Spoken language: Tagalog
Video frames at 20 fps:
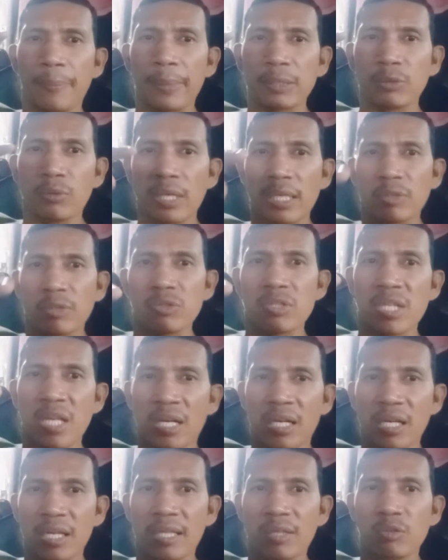sa sarili ko
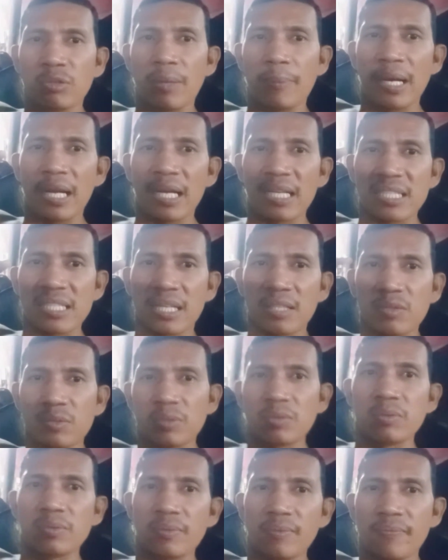na malakas ako
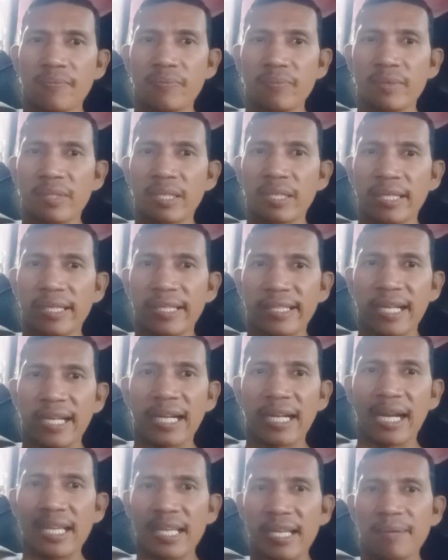hindi kagaya
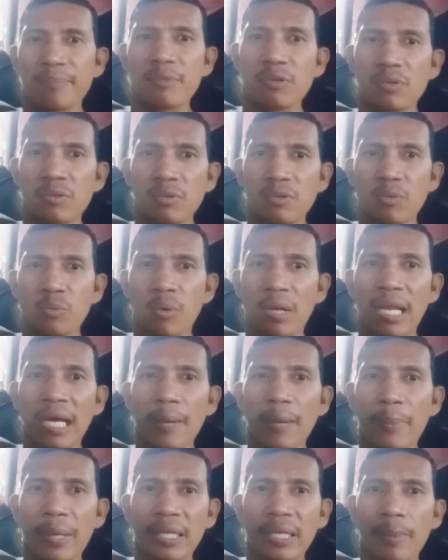mo wala ka pang
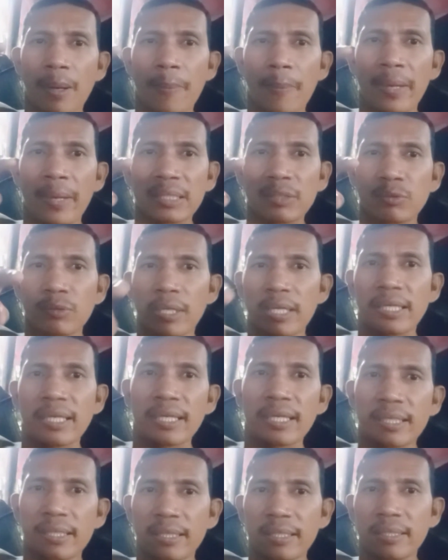napapatunayan
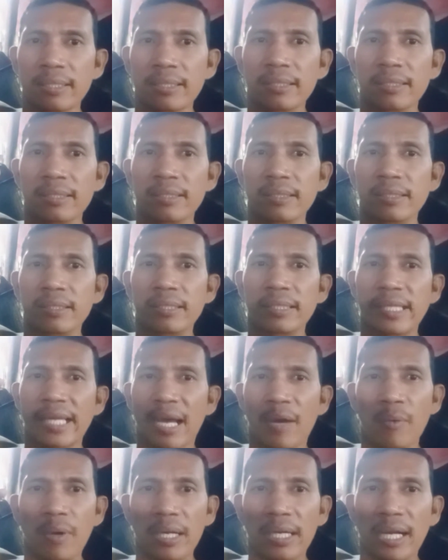kaya huwag
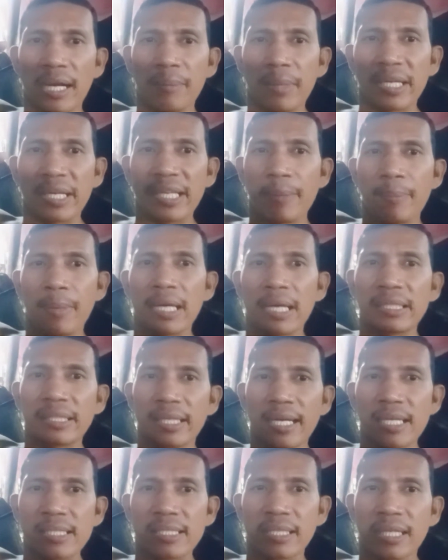kang magyabang tigasin
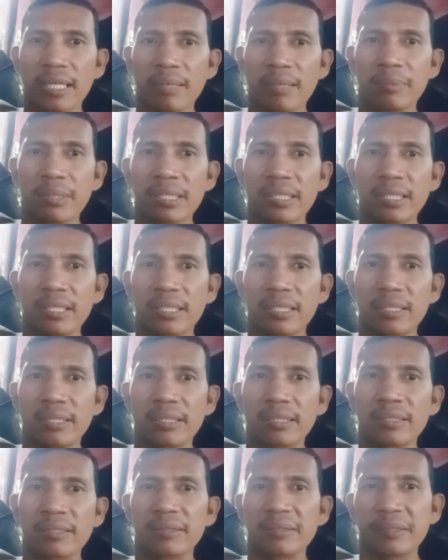ng kabiti
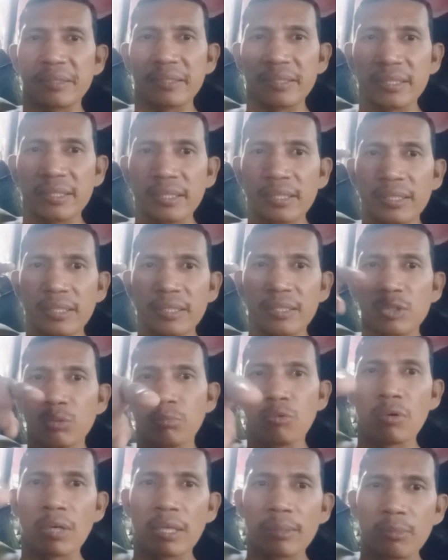subukan
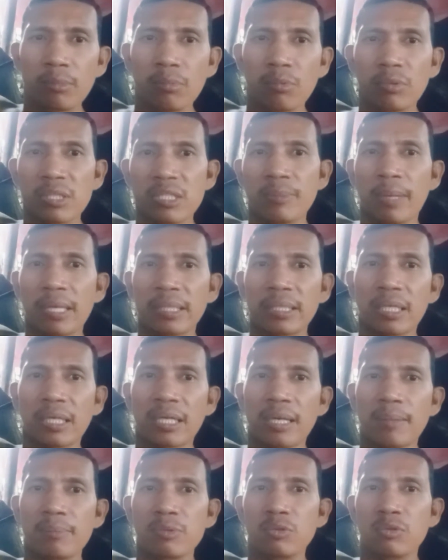mo muna si Batang
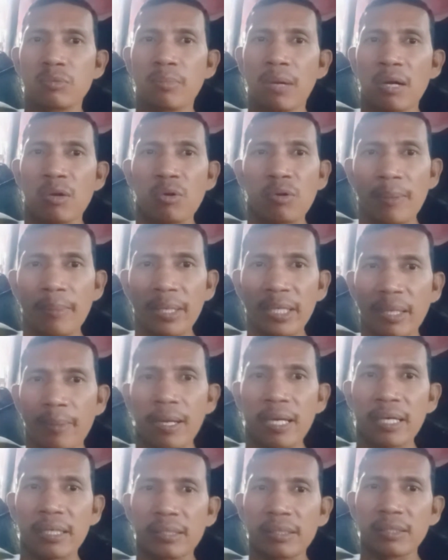Kamsur bago ka magyabang
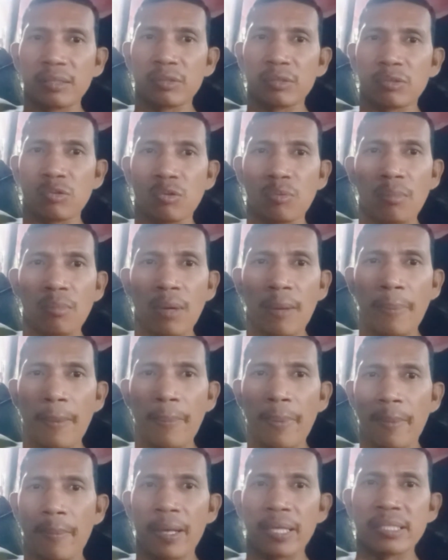kung
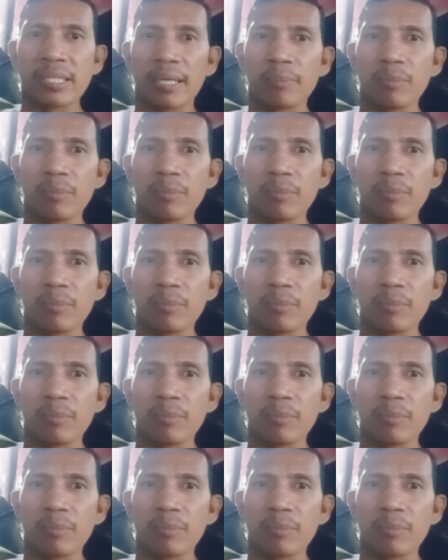mapapabagsak mo ko